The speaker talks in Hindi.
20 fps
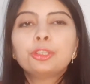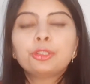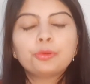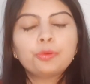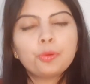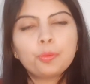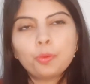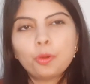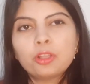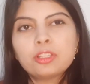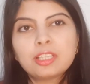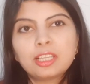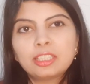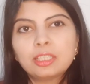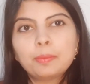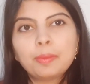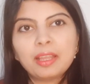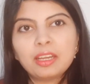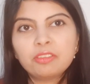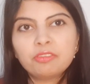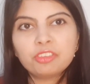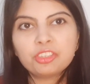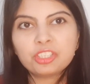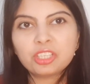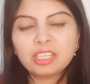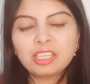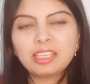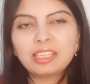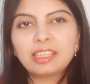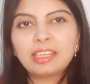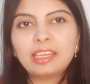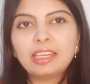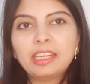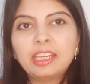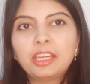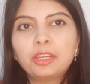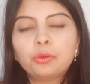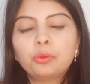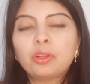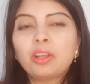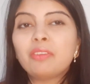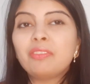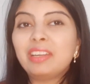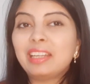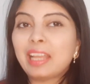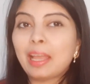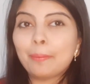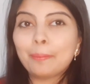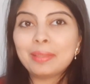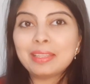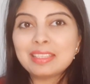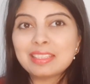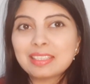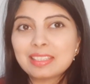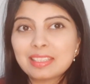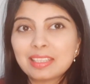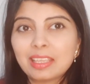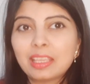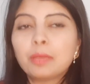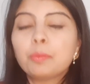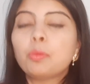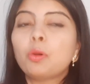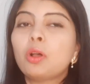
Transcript: तो वो बहुत ज़्यादा बेनिफिशियल इंग्रेडिएंट होगा विटामिन सी